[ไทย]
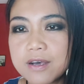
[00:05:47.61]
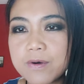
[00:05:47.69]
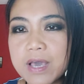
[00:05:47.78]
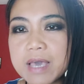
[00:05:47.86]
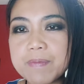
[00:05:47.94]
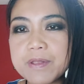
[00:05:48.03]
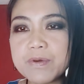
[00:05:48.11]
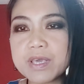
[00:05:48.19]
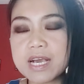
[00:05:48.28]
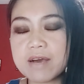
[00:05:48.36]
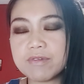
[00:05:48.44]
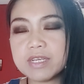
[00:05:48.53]
โอเค ไปดูอี
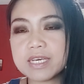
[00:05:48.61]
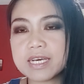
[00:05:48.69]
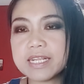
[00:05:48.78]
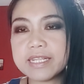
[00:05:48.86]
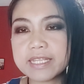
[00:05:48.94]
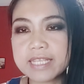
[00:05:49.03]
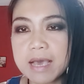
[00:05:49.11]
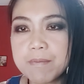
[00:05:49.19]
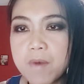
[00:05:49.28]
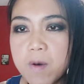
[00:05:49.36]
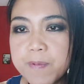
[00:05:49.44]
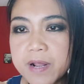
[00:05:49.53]
กข่าวหนึ่งกันเลยนะจ๊ะ
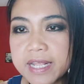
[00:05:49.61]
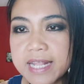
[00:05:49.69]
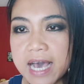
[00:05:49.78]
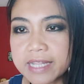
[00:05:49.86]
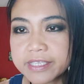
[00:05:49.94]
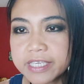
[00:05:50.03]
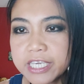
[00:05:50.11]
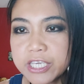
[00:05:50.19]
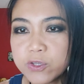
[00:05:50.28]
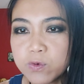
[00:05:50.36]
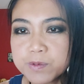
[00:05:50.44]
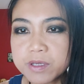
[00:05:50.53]
ม็อบกระดาษจี้
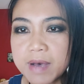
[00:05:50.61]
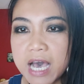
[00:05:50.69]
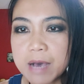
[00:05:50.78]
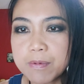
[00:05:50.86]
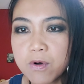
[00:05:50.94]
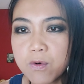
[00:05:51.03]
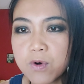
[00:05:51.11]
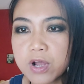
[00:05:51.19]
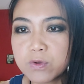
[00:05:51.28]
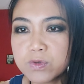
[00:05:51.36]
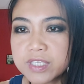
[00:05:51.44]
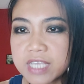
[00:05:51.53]
ยุบสภาผูอ
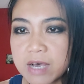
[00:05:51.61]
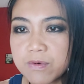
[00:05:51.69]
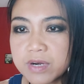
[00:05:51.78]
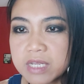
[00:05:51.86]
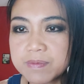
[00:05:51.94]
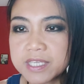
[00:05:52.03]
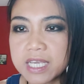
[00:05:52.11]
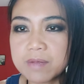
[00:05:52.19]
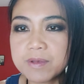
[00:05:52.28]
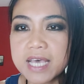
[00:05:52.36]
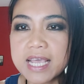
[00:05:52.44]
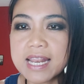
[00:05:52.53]
นุสาวรีย์ประชาธิ
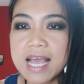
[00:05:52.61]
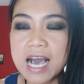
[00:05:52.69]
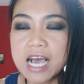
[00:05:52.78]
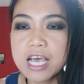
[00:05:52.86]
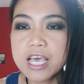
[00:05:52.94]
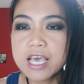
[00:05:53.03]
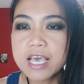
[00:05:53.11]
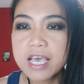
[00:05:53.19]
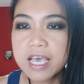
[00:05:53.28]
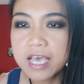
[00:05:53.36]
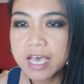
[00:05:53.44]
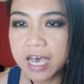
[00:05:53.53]
ปไตยหลัง
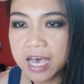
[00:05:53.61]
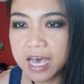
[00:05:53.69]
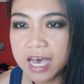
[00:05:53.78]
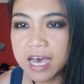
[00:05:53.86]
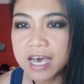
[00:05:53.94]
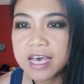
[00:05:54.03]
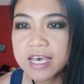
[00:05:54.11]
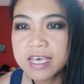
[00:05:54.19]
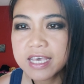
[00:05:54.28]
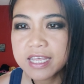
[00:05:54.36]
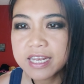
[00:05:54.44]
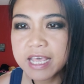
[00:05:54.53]
อ่า
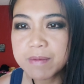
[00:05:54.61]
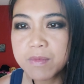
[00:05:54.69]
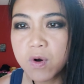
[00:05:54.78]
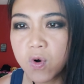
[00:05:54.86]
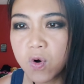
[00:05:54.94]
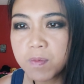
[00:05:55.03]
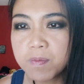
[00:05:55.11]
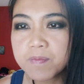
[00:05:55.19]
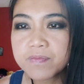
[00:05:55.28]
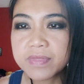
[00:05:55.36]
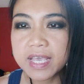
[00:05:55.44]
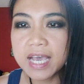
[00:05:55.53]
เดมโฮป
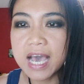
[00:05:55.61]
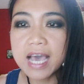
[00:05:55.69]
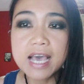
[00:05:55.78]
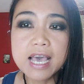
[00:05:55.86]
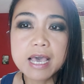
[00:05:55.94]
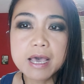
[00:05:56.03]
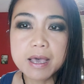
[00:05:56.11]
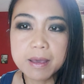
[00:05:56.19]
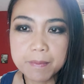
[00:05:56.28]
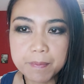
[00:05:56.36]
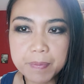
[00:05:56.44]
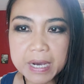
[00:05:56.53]
นะคะ
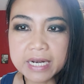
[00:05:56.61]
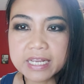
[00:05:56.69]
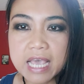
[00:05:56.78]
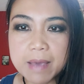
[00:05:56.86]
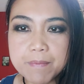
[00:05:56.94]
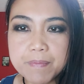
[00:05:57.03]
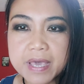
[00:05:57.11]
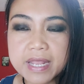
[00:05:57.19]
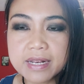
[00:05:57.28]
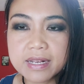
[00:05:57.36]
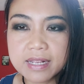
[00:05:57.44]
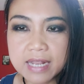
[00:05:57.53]
เปิดแคมเปญ
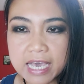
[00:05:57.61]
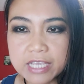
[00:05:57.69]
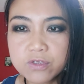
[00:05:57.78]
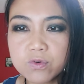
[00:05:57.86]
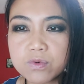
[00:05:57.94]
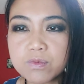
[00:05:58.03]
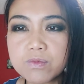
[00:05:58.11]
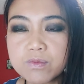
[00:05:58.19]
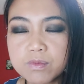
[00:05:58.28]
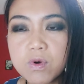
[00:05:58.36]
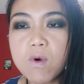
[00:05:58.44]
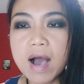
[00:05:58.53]
หลายจุด
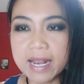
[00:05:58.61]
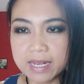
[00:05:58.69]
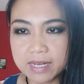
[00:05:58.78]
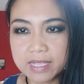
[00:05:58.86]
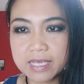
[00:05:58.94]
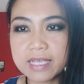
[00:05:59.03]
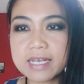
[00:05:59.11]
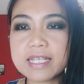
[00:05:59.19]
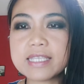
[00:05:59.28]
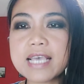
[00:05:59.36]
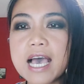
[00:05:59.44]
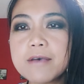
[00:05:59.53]
เมื่อวานนี้
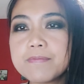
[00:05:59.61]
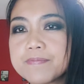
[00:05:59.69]
นะจ๊ะ